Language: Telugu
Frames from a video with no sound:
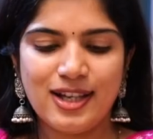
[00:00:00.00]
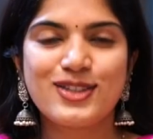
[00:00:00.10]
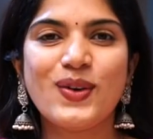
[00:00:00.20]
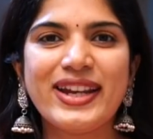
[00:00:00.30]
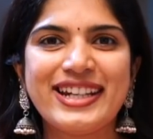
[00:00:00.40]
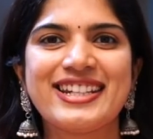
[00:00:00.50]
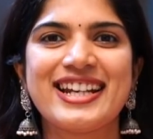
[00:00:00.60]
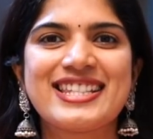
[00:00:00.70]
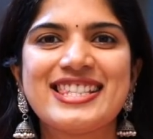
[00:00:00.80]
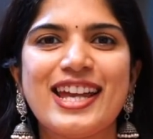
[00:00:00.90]
సో ఈ
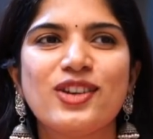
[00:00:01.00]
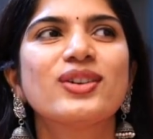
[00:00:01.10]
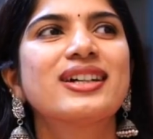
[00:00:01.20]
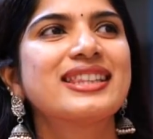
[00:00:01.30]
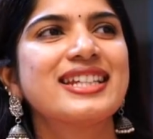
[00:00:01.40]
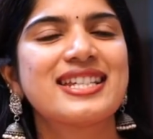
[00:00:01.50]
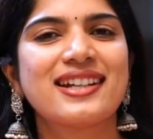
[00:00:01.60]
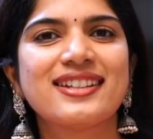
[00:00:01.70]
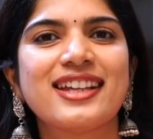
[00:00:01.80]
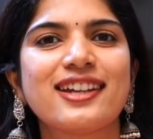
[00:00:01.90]
డ్రెస్ నేను కృతి
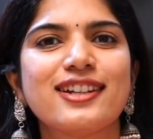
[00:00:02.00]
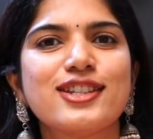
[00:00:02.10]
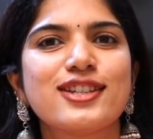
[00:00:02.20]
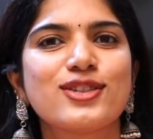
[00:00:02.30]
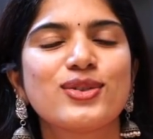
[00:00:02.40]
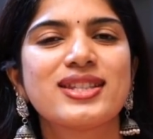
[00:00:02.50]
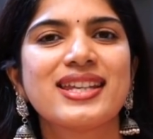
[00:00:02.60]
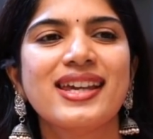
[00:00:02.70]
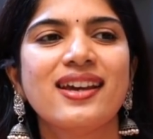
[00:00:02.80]
శెట్టి దగ్గర నుంచి చూసి